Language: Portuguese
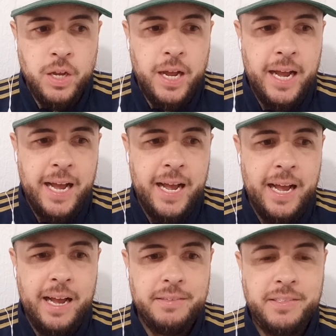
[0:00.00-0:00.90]

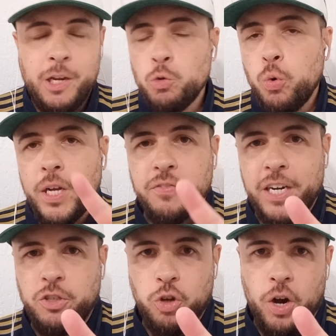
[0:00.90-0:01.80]
é, são duas
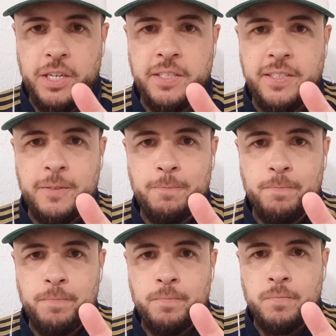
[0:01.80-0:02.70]
versões
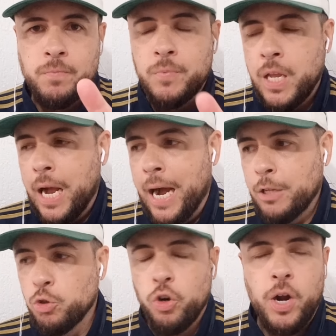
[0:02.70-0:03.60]
a
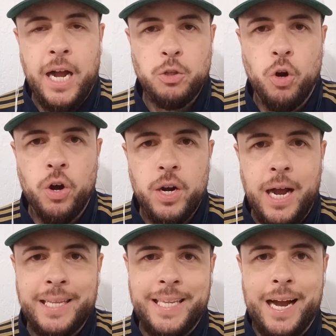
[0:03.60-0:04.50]
do jogador até